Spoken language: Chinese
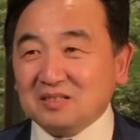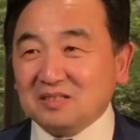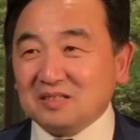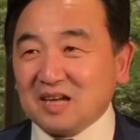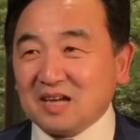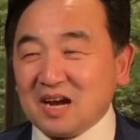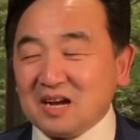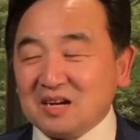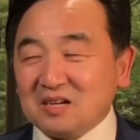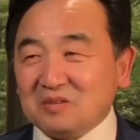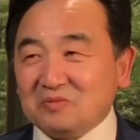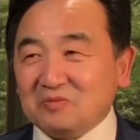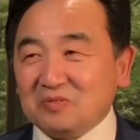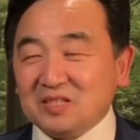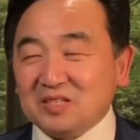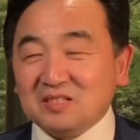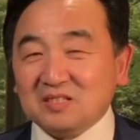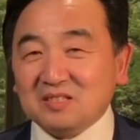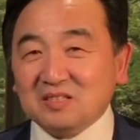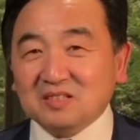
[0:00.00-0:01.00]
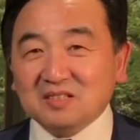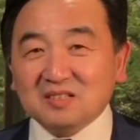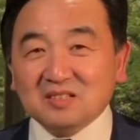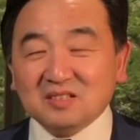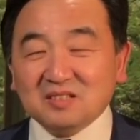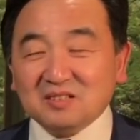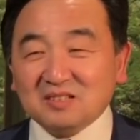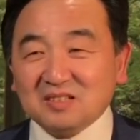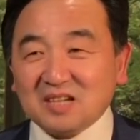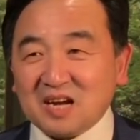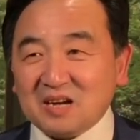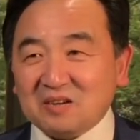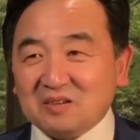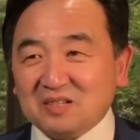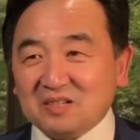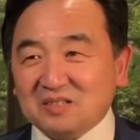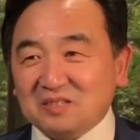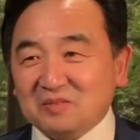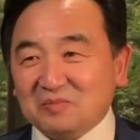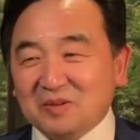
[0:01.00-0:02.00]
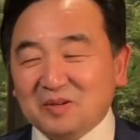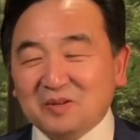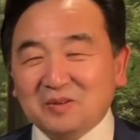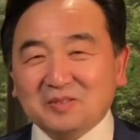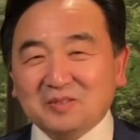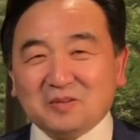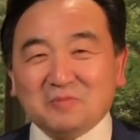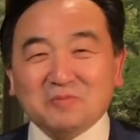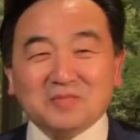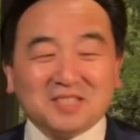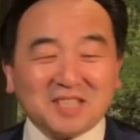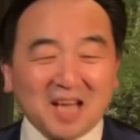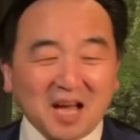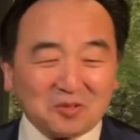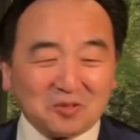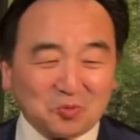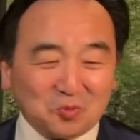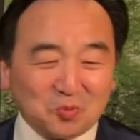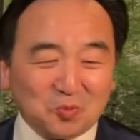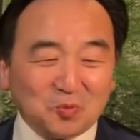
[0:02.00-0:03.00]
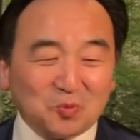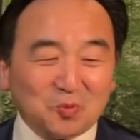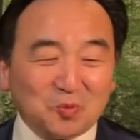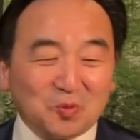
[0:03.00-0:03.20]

柴尔菲斯德柴尔什么家族。